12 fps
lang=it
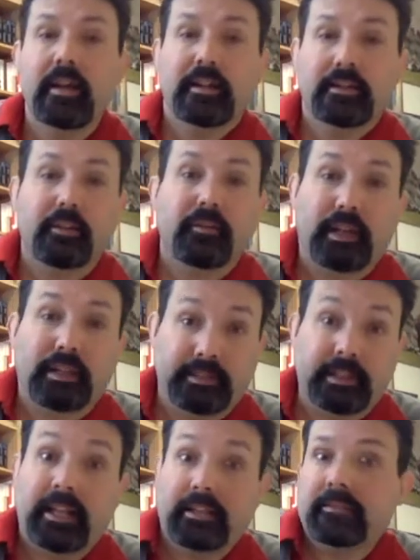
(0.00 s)
del fa-
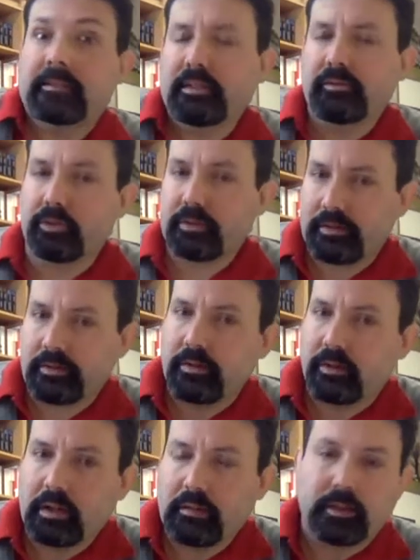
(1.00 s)
della
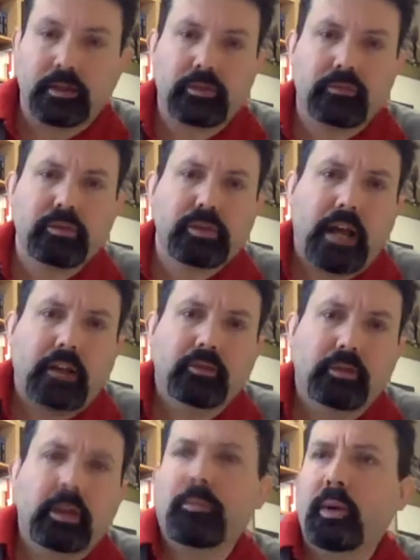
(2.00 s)
devozione verso un santo
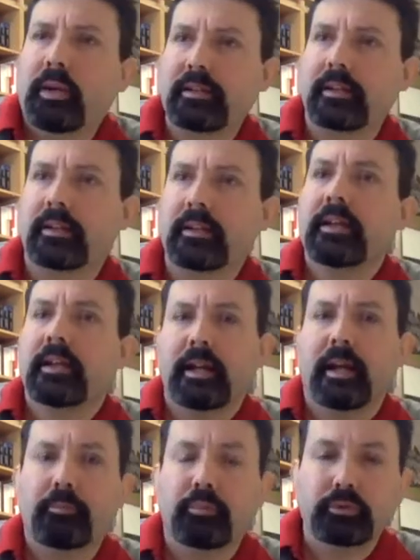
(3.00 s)
che può essere
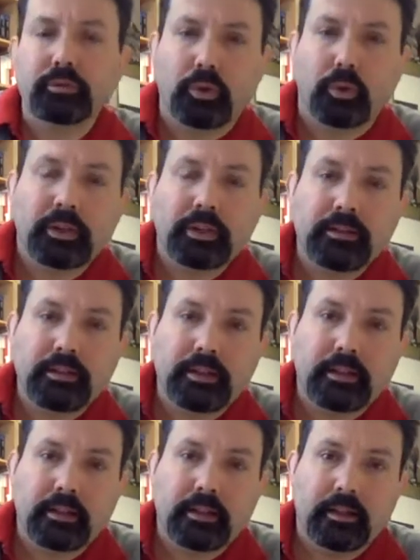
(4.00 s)
appunto il,
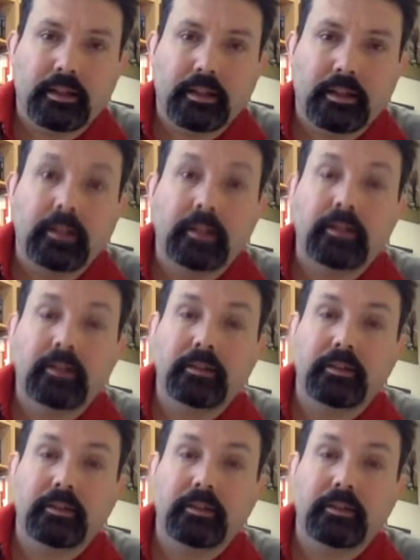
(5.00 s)
il,